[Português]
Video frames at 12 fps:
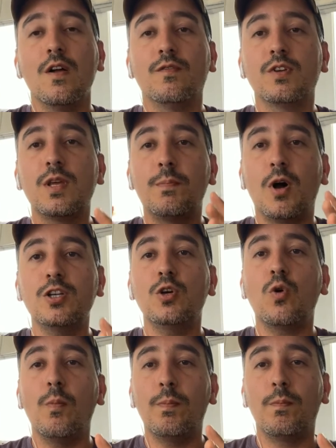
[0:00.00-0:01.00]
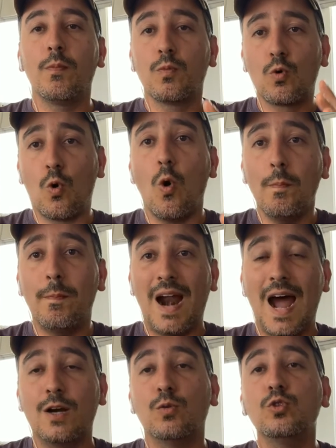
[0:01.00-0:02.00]
Você pode comp
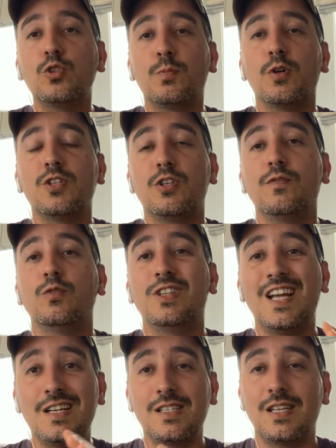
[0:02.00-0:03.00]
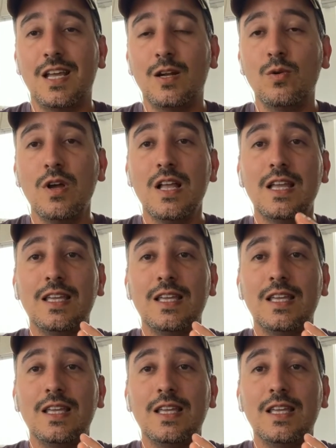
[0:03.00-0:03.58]
comprar um dispositivo terceiro